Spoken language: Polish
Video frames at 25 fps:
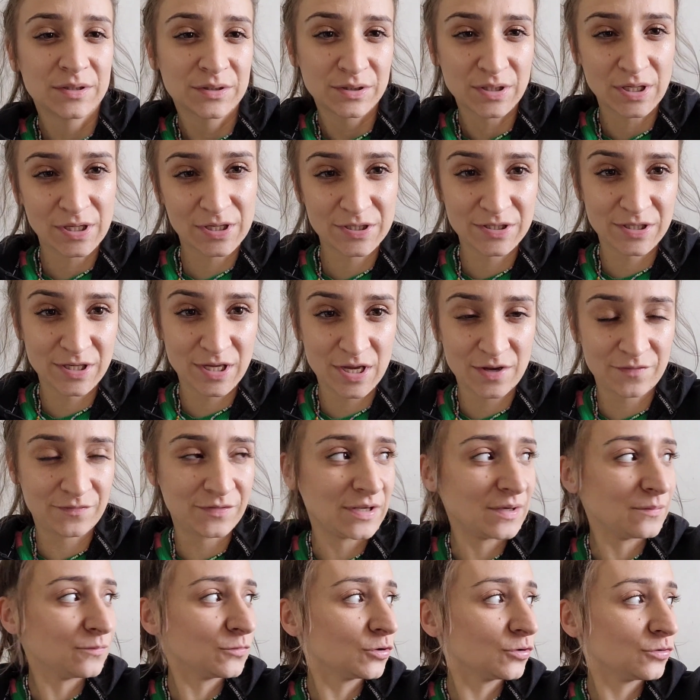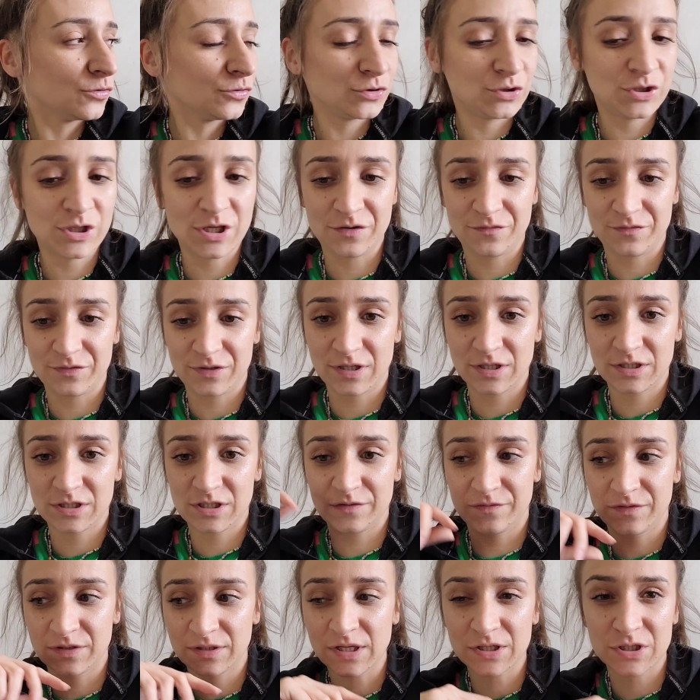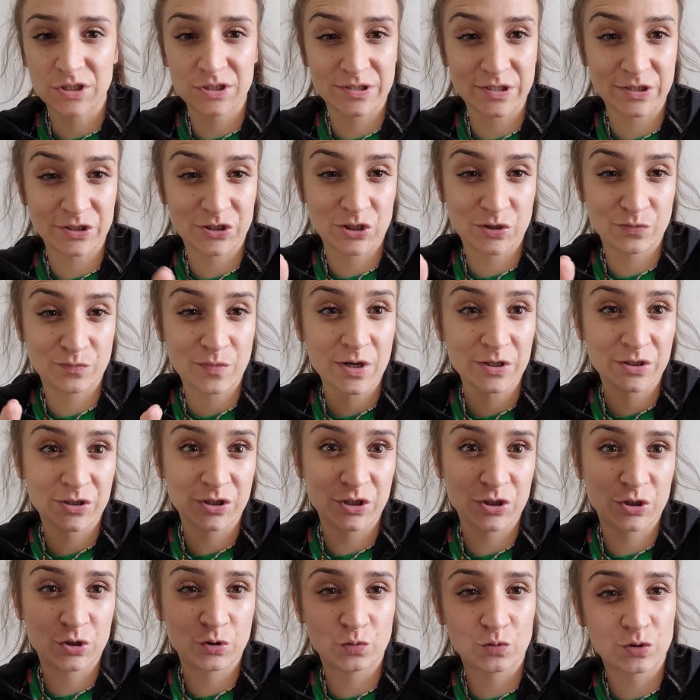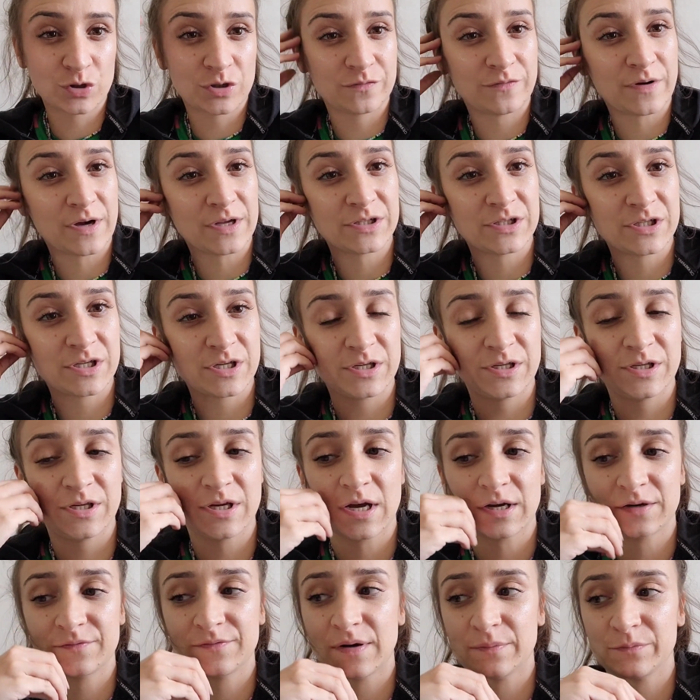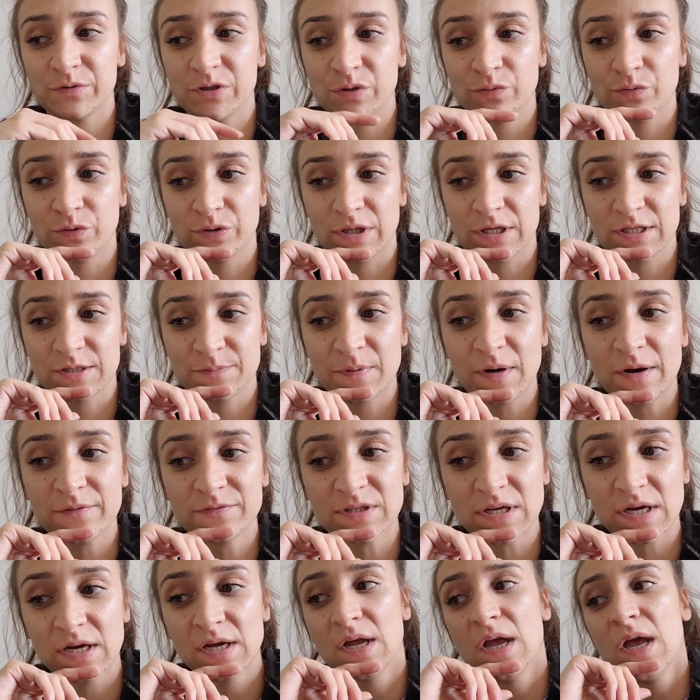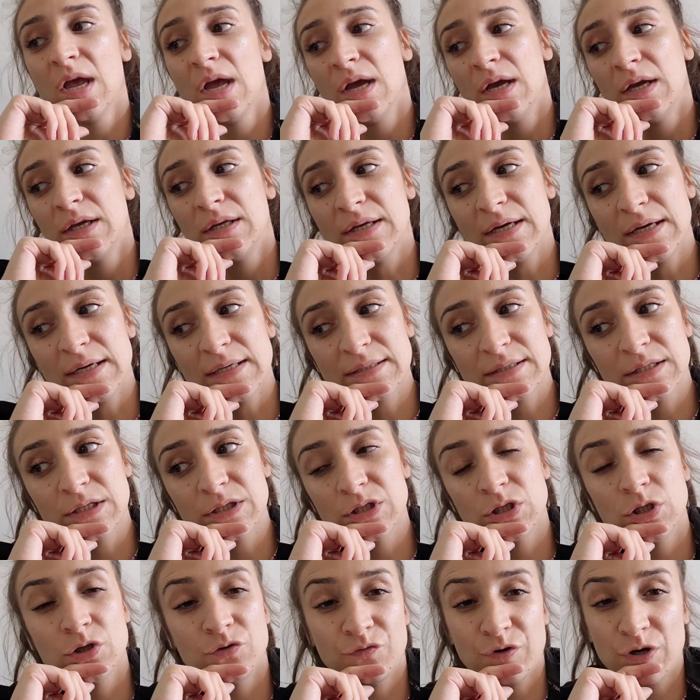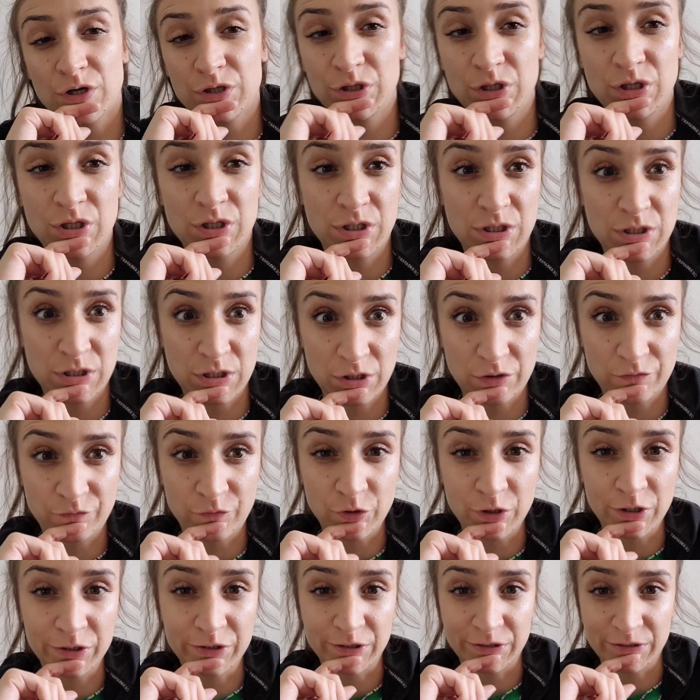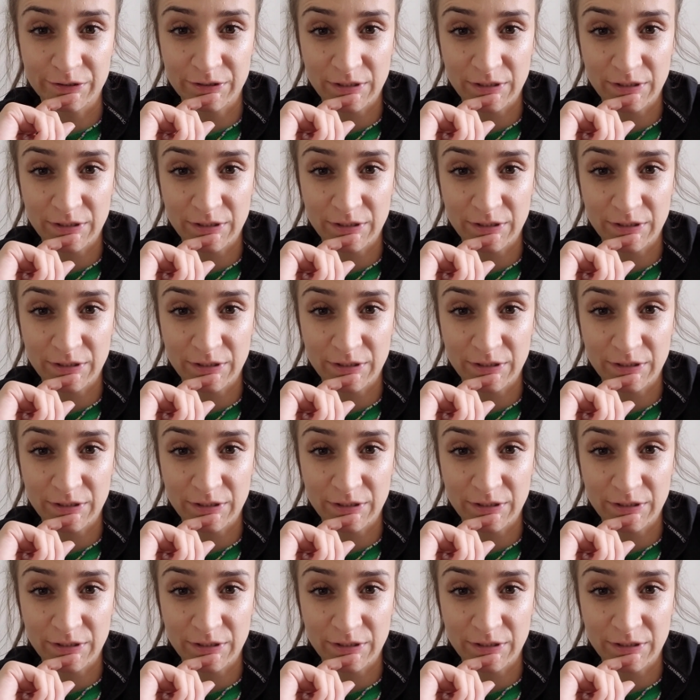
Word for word: tak nie wiem, no dziwnie, dziwnie. Dajcie znać, czy macie i czy używacie i jak Wam się ona sprawdza. Ja zdecydowanie jednak wolę ten